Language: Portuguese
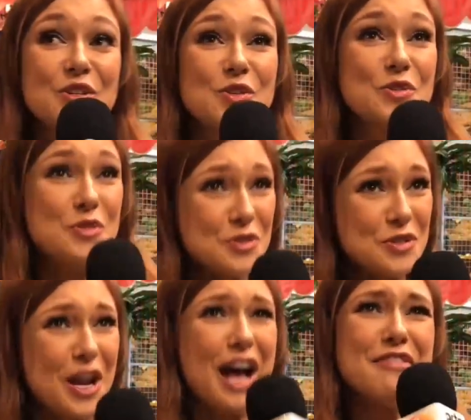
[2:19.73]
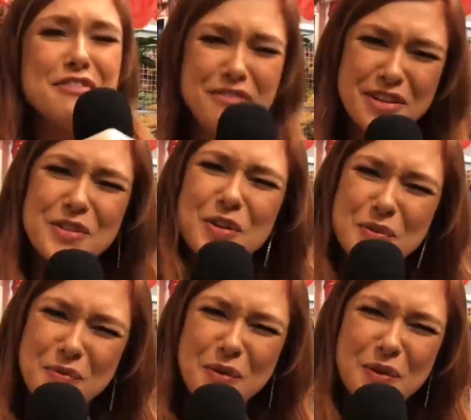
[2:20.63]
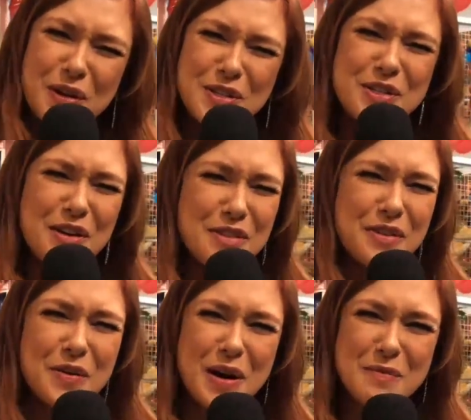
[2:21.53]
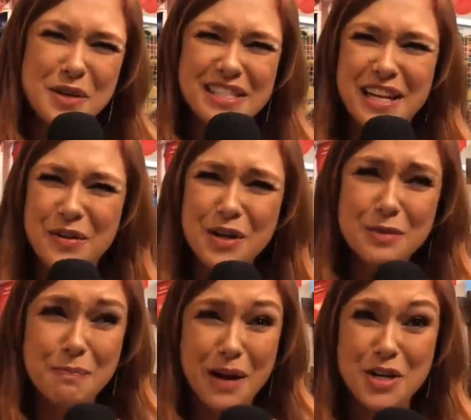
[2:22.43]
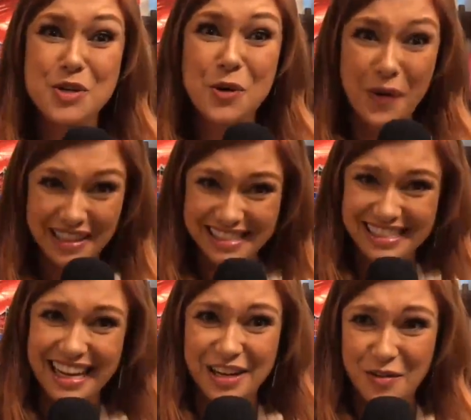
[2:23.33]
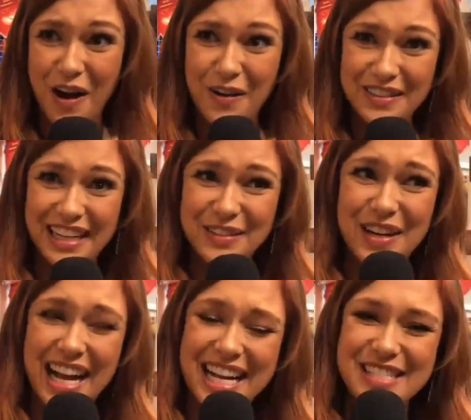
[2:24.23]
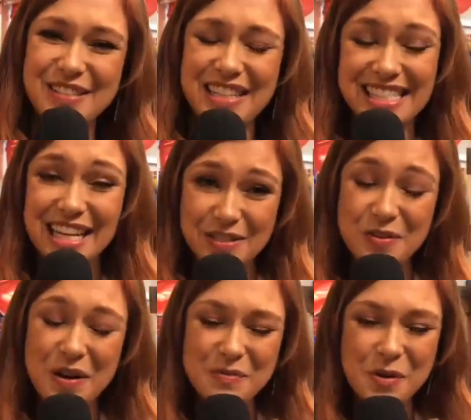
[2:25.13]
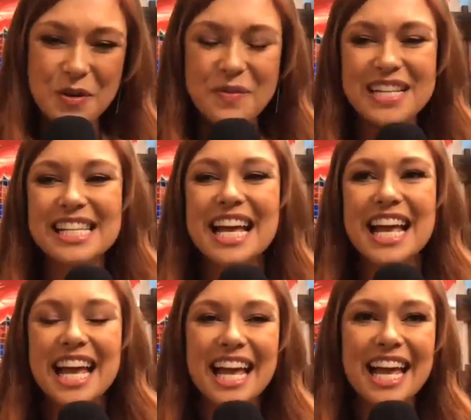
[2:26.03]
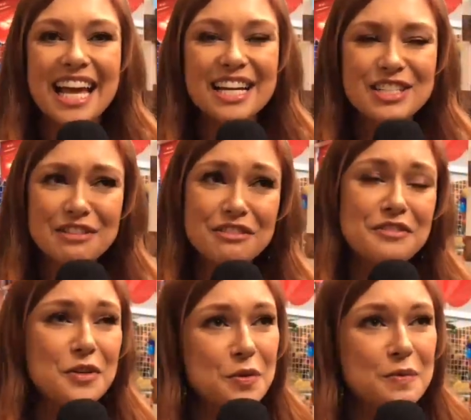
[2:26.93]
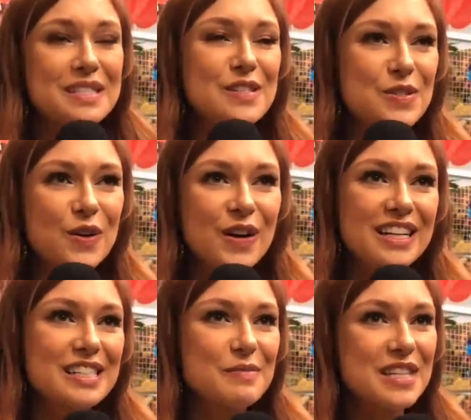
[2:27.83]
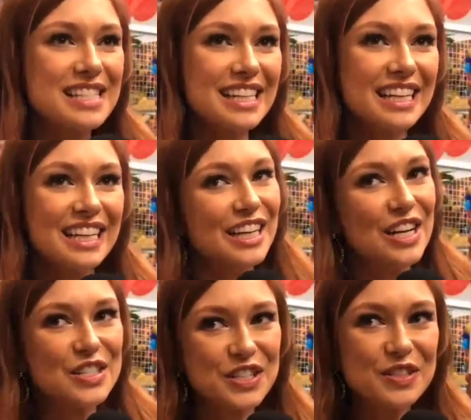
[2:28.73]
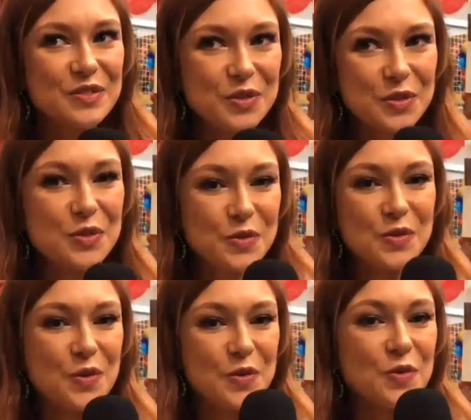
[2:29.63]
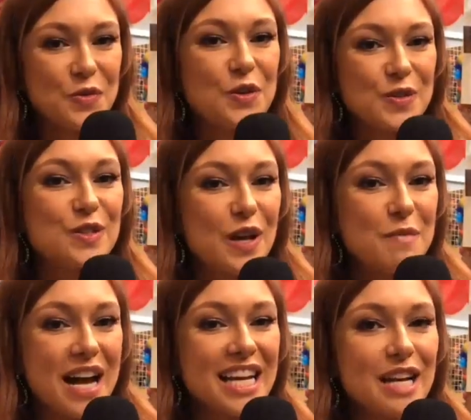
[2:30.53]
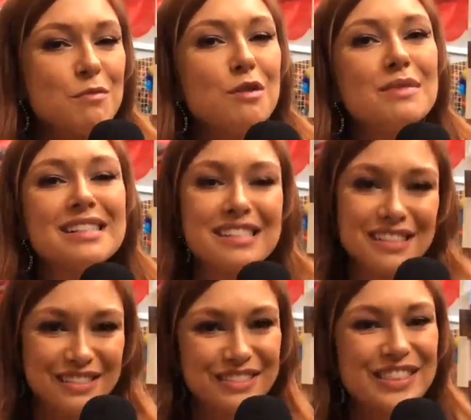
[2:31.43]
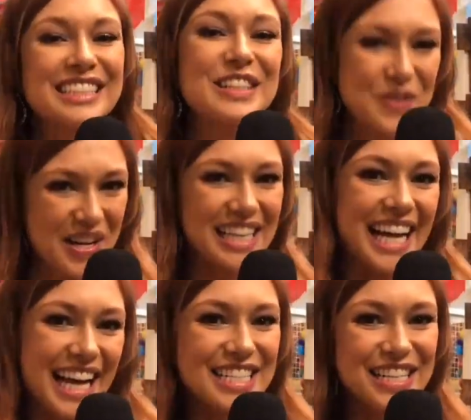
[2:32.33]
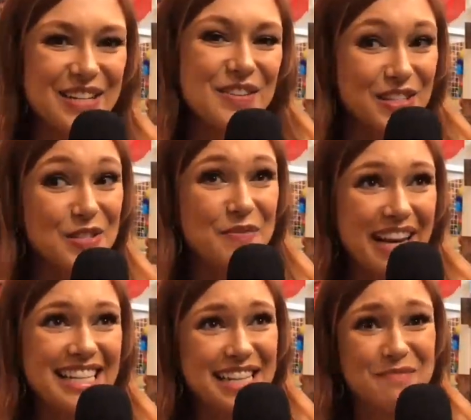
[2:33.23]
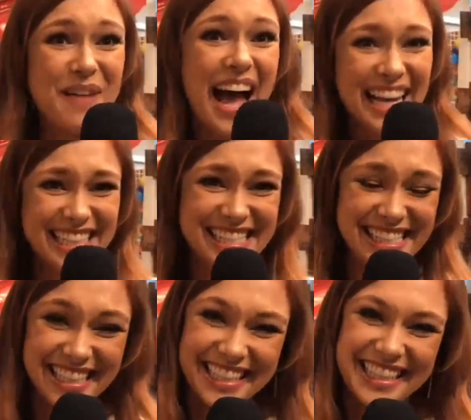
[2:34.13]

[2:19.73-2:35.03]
Já vivi, todo mundo acho que já viveu um amor sem igual, acho que paixões sem igual, né, no caso. Nesse caso é um amor, mas é, já vivi algumas histórias, mas acho que tudo com, com um friozinho na barriga é bom, mas com a tranquilidade, né, porque a gente merece ter paz.